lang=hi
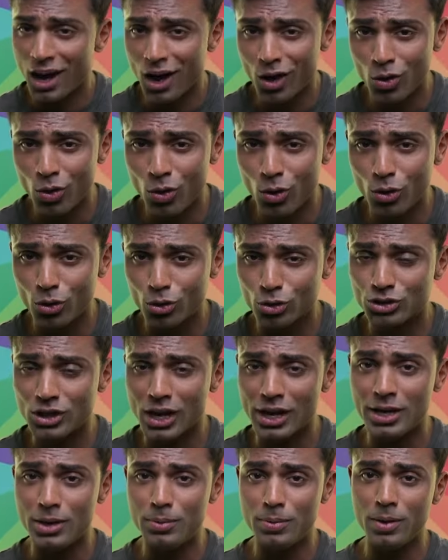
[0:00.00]
ना हो
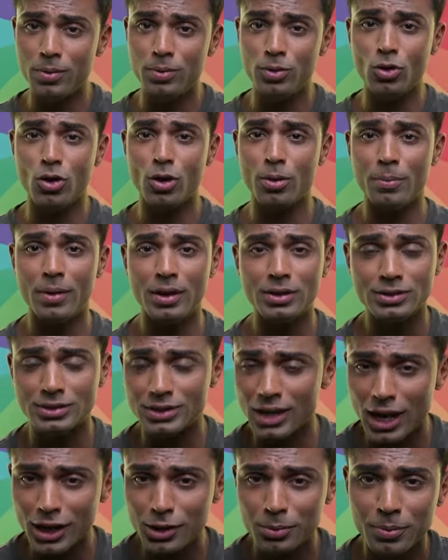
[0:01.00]
रुशाली बेबी और मैं
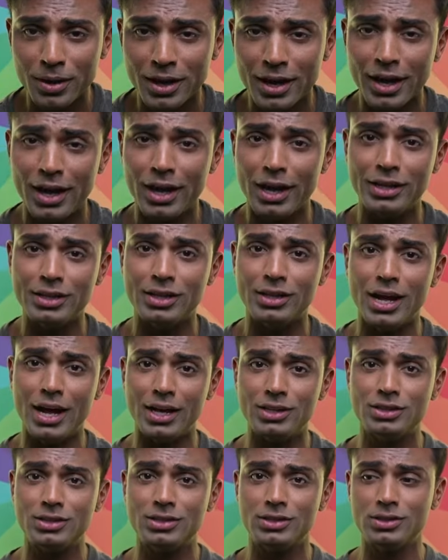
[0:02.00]
साथ में हैं एंड
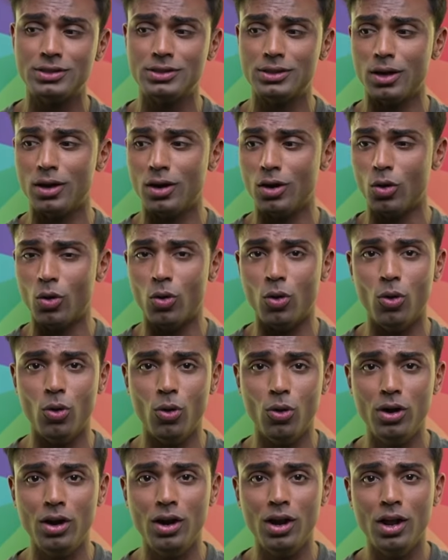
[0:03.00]
दैट्स द
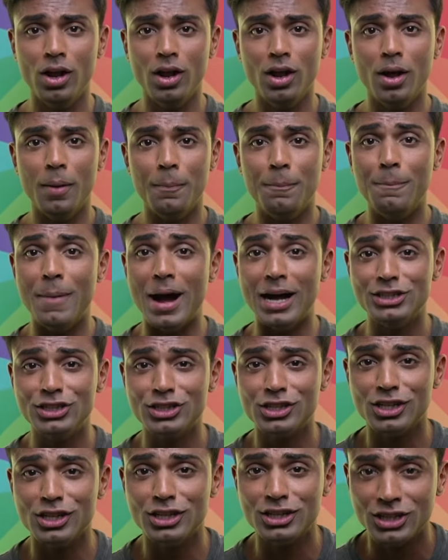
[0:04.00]
होल
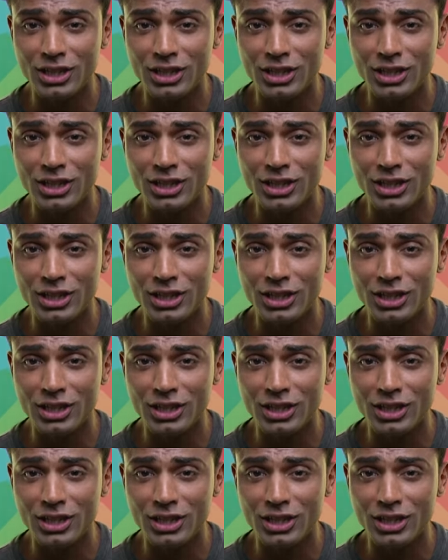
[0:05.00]
मैजिकल